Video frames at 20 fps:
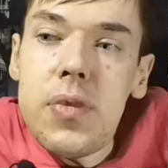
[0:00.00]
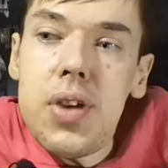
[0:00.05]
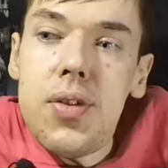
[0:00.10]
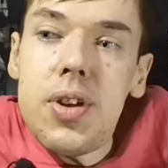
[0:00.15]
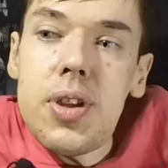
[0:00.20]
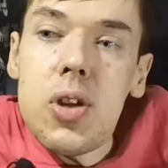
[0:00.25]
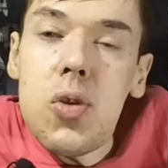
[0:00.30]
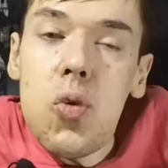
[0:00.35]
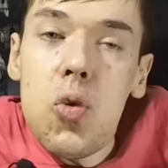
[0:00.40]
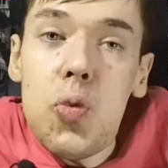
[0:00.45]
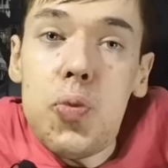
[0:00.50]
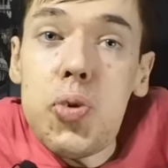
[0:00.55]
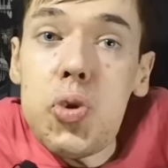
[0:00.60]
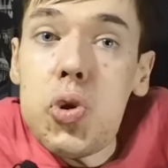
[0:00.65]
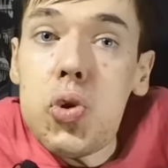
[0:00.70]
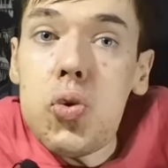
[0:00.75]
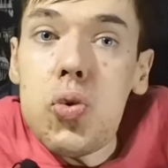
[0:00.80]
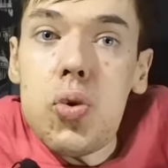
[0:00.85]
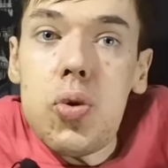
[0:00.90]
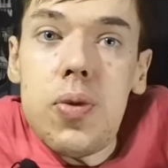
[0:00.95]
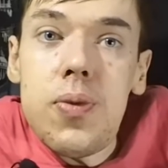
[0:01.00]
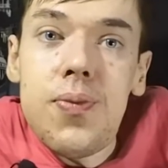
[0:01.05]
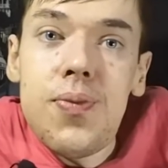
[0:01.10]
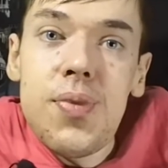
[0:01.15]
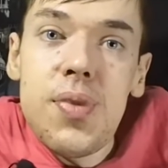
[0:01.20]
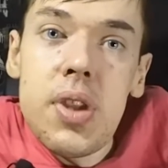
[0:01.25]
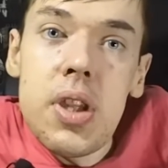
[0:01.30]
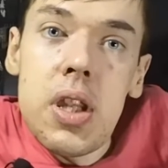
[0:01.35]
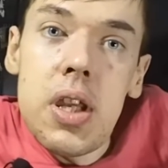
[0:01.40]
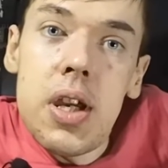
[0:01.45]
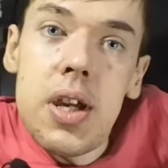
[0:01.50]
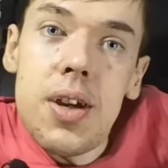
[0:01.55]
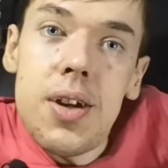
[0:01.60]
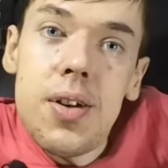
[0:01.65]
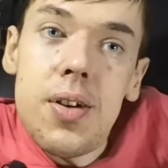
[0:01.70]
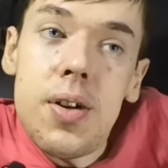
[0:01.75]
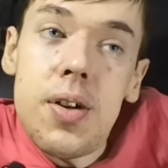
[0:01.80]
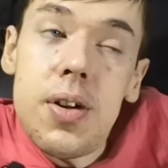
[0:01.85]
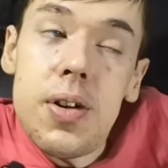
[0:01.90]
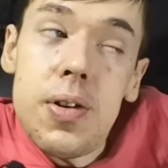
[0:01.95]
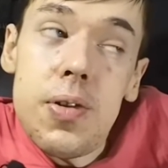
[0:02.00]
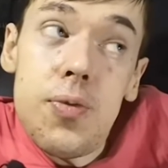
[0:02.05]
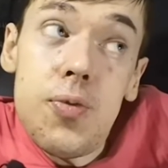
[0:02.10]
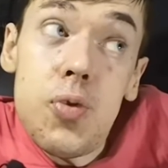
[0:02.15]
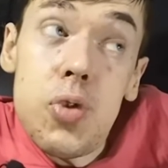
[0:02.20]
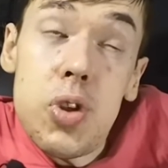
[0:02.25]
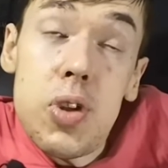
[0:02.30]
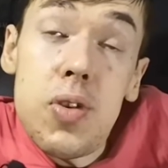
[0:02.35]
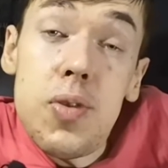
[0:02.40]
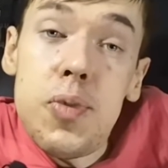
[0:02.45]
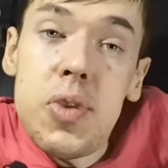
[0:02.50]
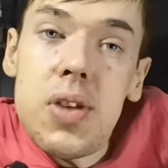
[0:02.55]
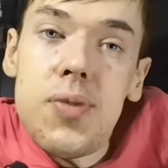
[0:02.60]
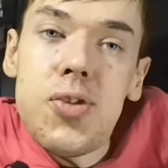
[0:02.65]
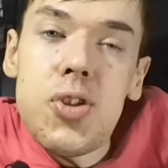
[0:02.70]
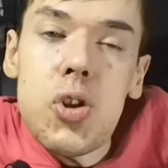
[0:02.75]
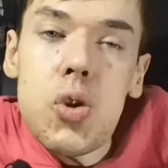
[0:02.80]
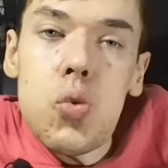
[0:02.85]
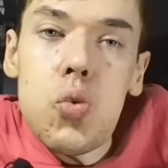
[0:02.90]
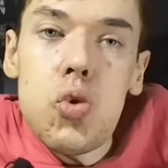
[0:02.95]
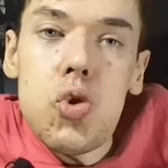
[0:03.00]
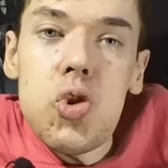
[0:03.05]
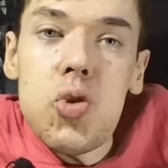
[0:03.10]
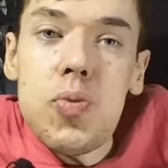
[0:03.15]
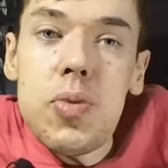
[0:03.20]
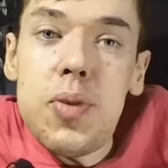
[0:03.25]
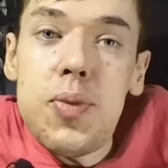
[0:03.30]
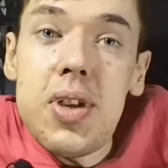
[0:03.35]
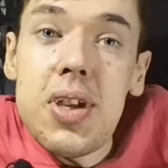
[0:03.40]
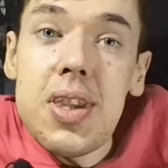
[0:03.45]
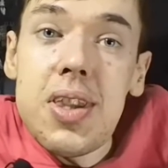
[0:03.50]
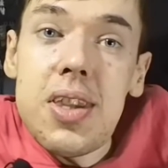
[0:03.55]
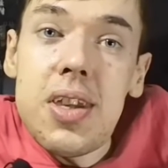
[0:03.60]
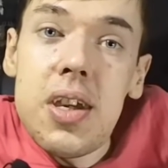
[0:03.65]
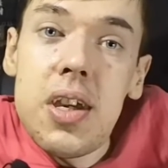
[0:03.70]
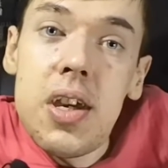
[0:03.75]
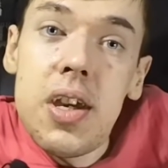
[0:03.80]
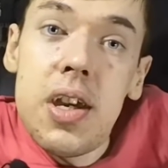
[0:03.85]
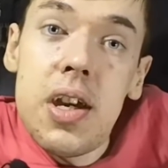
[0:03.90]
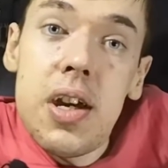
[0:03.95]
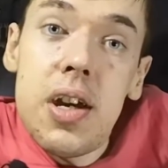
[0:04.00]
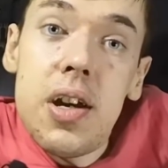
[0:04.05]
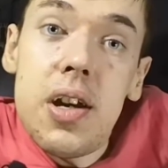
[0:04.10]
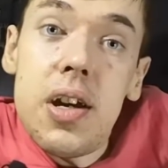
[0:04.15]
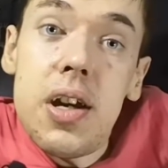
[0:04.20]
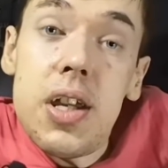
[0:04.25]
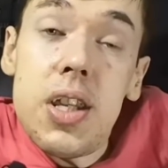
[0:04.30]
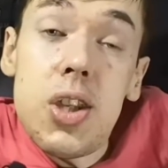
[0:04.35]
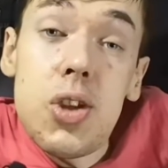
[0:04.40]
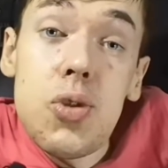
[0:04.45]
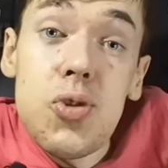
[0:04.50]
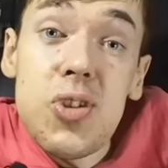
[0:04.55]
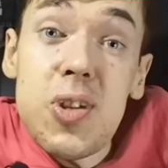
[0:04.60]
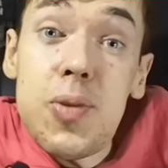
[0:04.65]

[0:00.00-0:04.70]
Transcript: наверное, опытную, э, вот именно в текущий момент, Арину э,